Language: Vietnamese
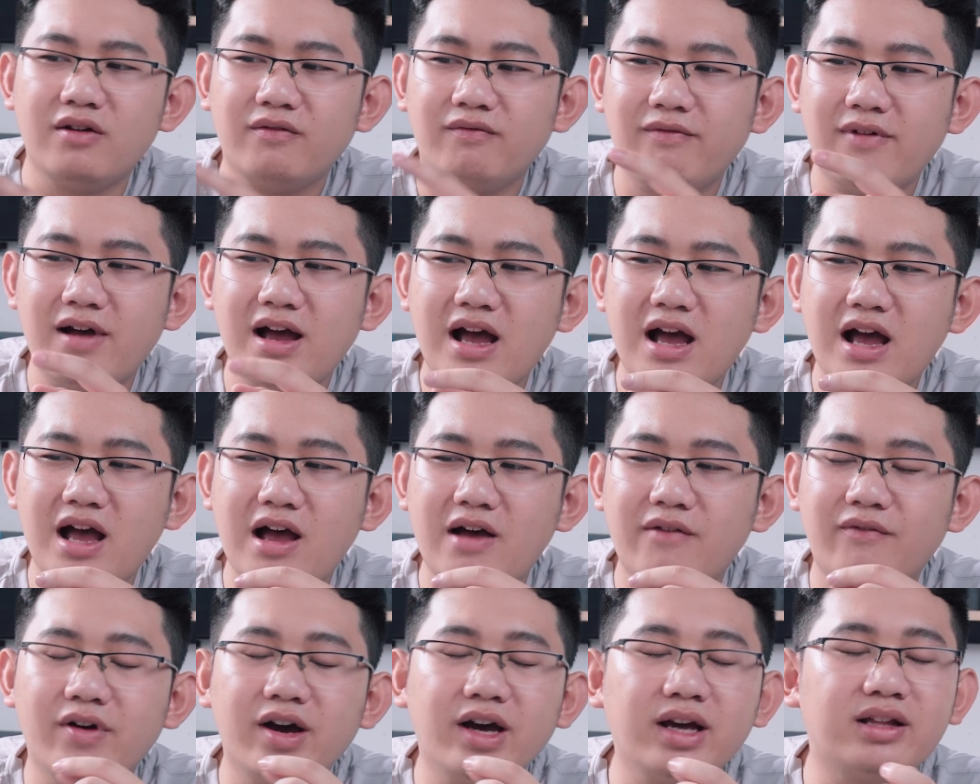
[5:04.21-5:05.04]

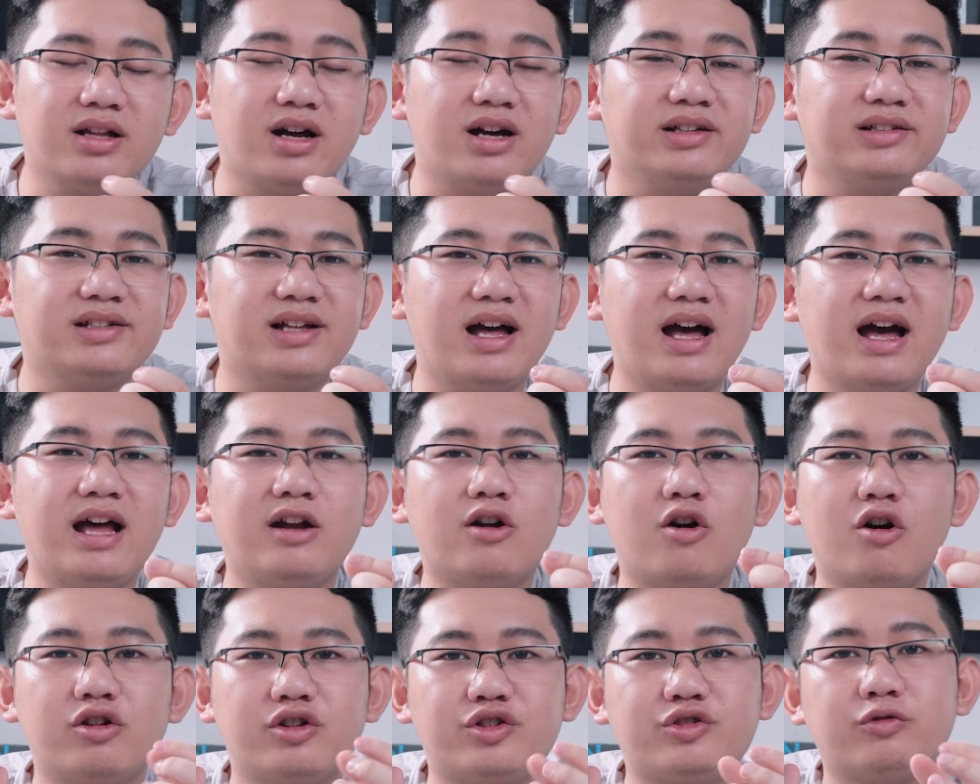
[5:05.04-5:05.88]
Và với cái thời gian
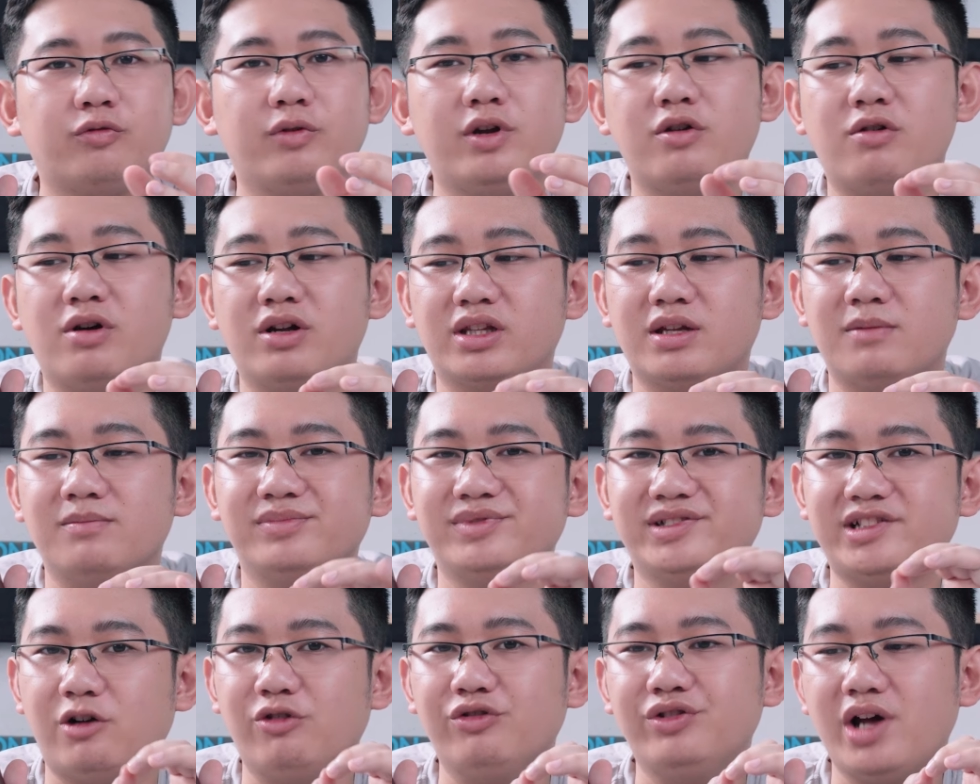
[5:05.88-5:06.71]
on screen khoảng tầm
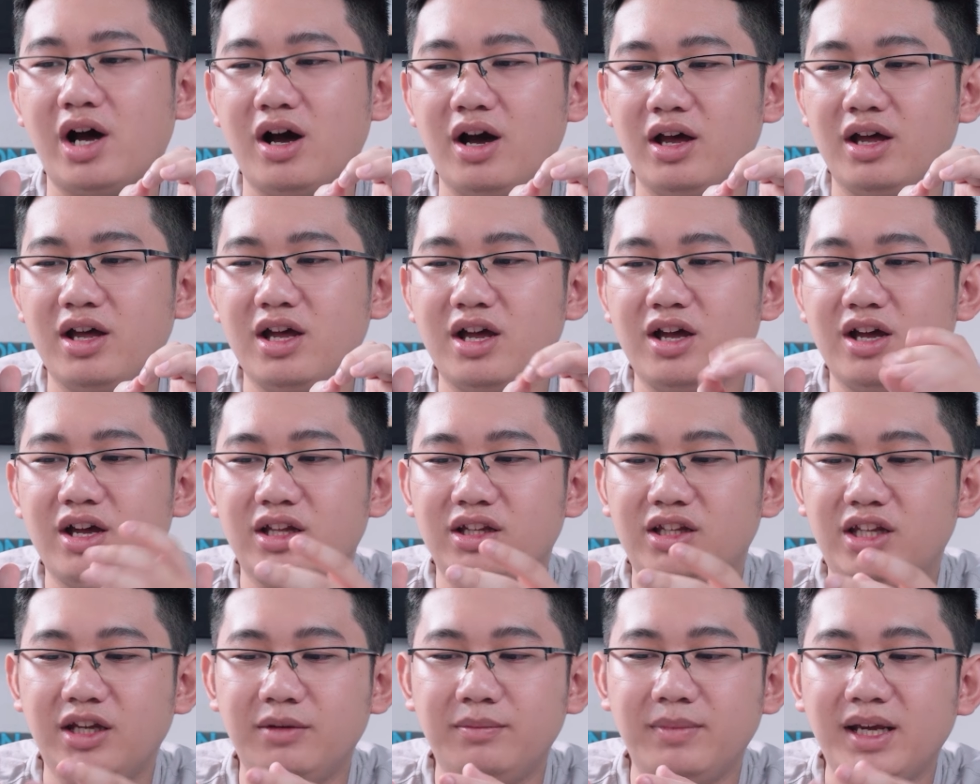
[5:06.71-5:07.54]
sáu giờ ấy,
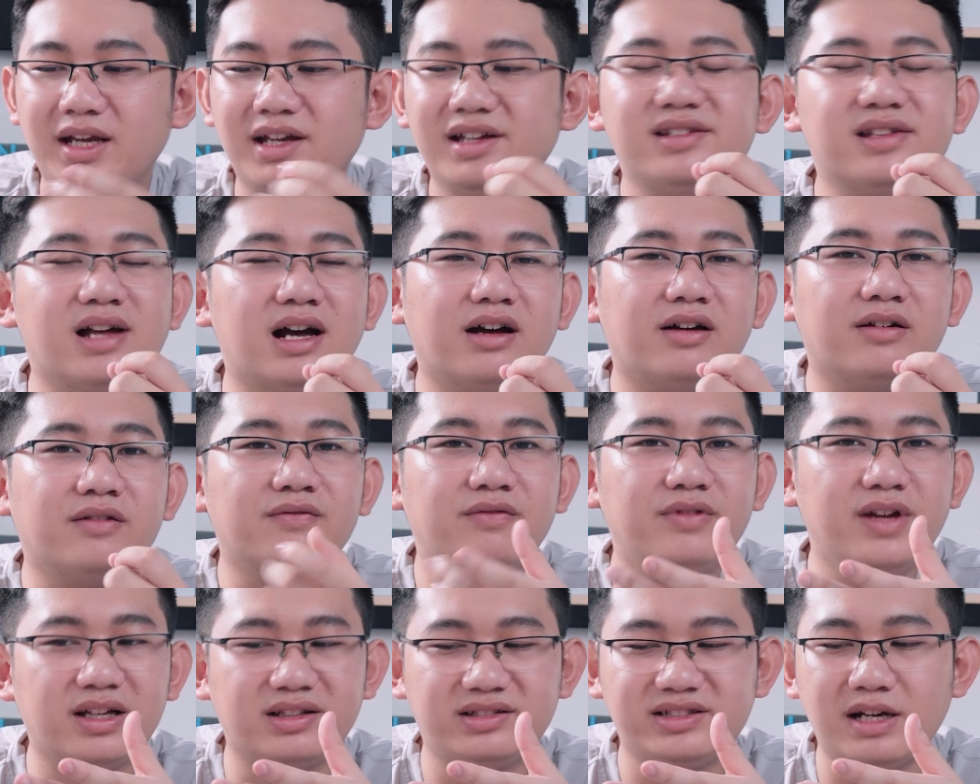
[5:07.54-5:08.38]
thì mình nghĩ rằng
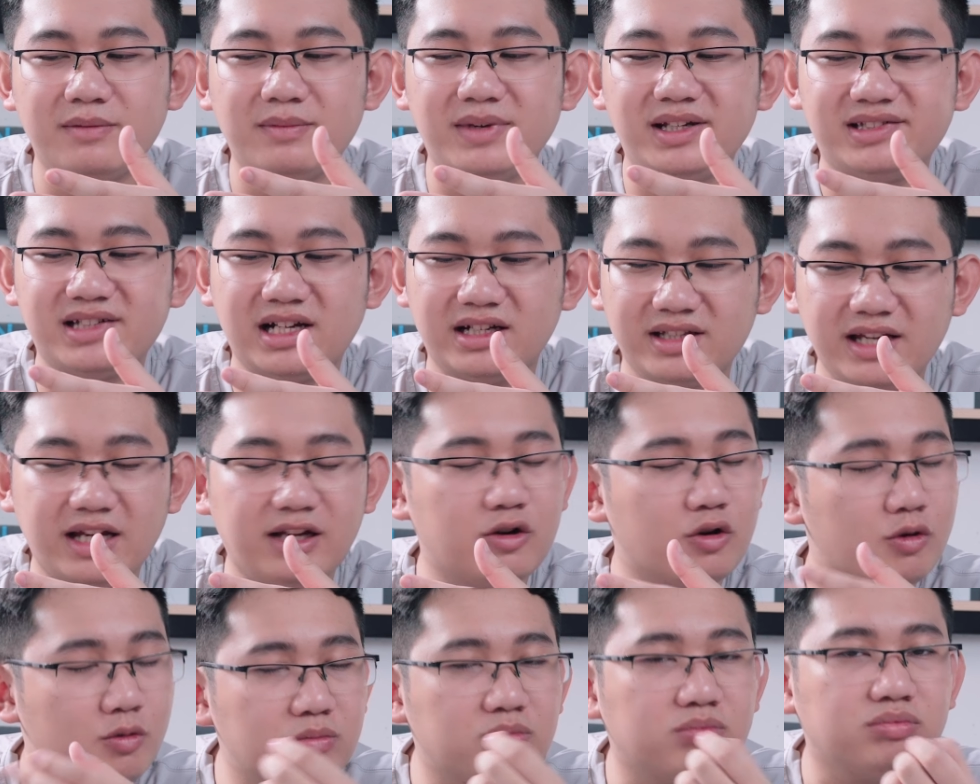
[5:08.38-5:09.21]
việc trang bị sạc nhanh
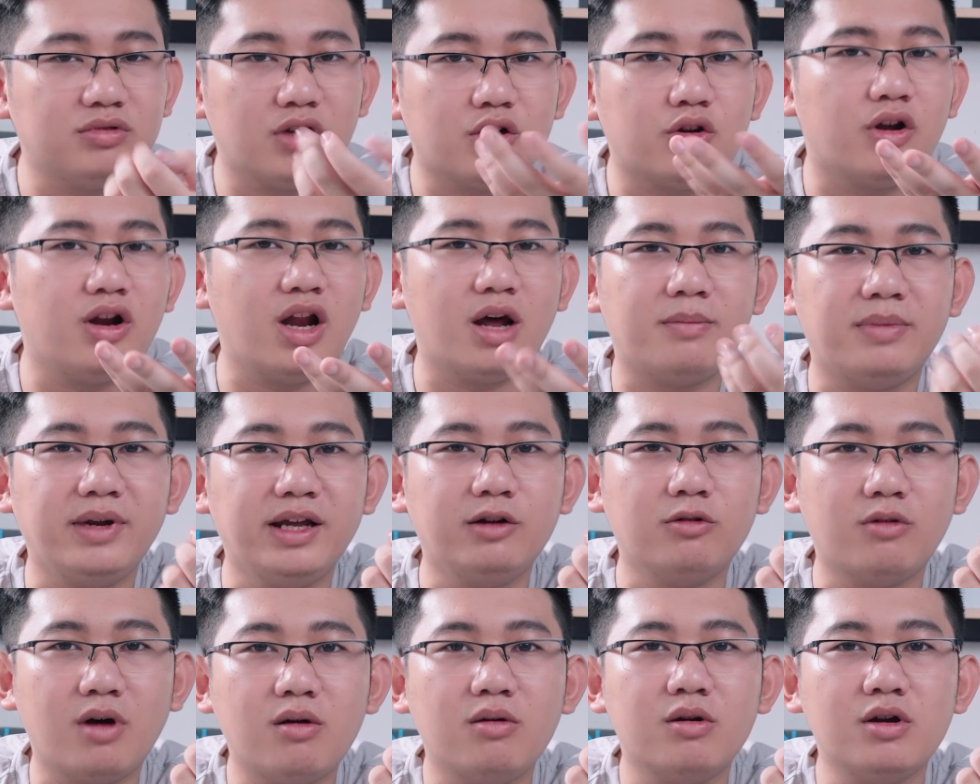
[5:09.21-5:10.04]
nó cũng tương đối hợp lý,
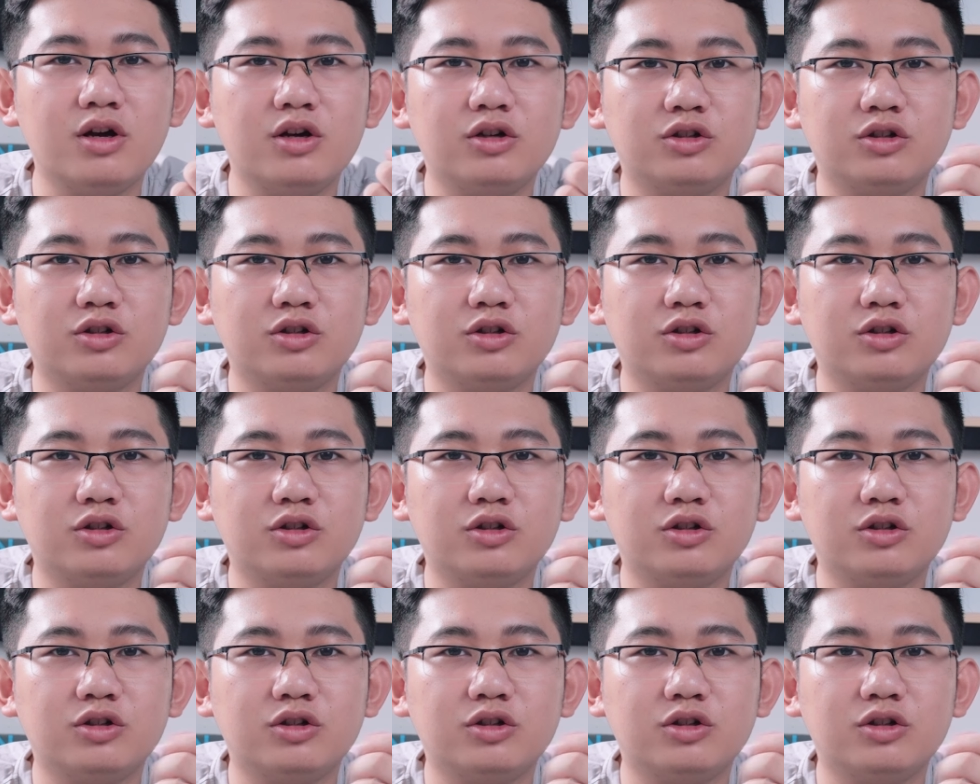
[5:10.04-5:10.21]
đúng không?